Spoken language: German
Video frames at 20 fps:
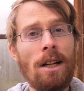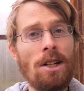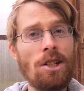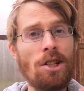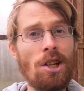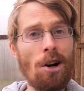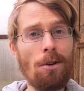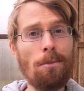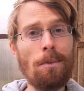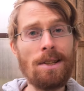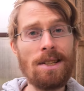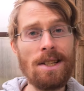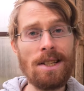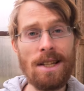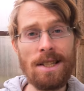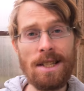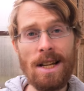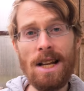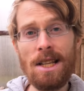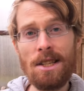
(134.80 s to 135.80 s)
Schaut man sich
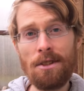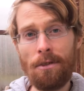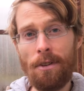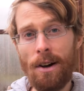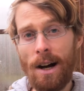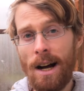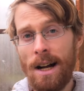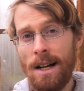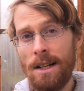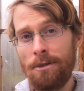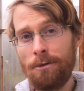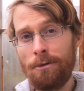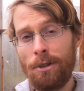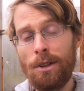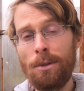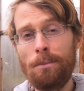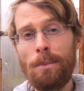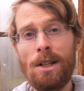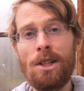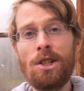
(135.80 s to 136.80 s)
das Essverhalten
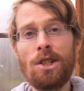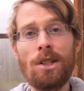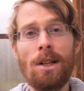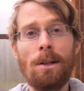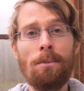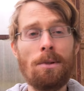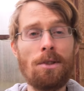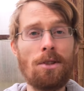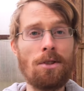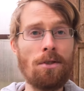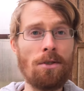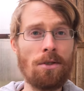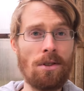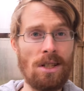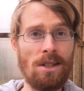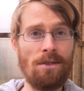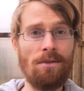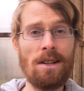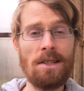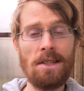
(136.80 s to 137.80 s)
von den Menschen an,
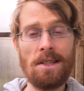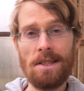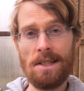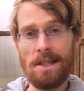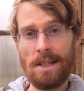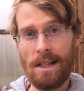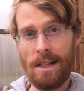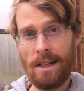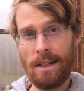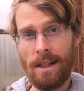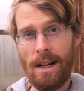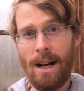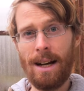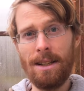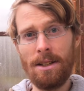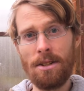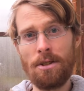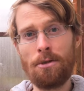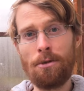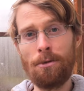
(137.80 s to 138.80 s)
beziehungsweise was sie sich eigentlich
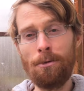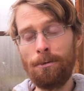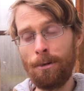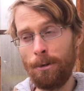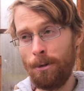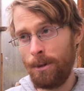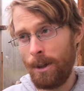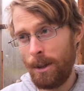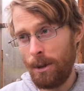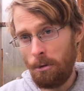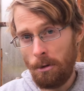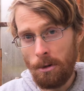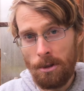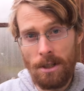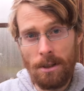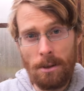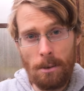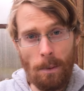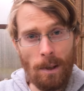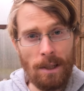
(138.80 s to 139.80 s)
alles zuführen und
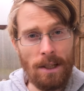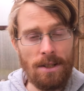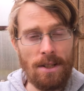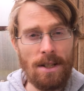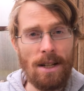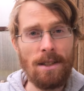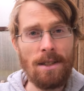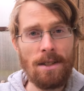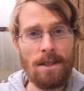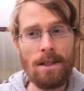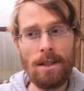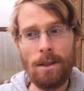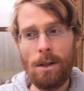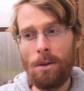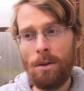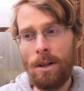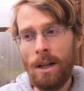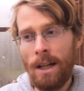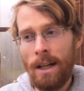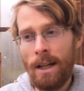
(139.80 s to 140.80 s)
analysiert immer das ganz
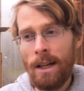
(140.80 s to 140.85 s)
genau,